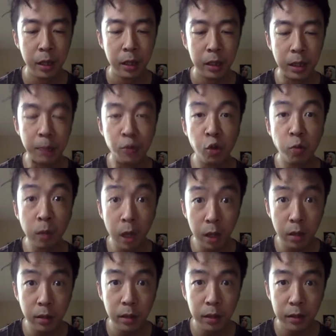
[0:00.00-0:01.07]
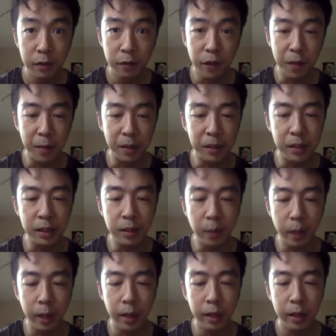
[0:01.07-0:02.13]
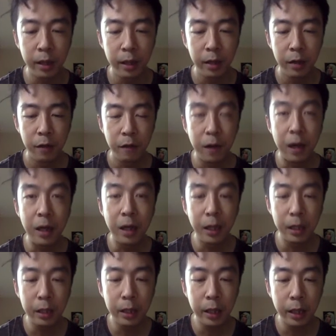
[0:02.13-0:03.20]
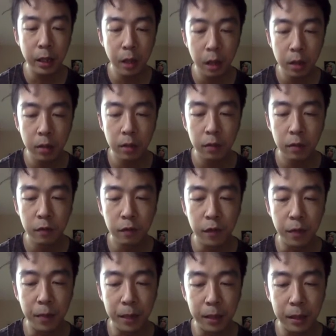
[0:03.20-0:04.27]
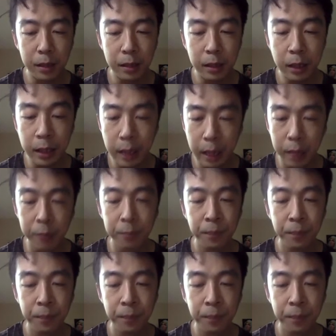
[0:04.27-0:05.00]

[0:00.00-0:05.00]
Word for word: tập trung hơn về mặt trí tuệ và liên kết hơn về mặt tinh thần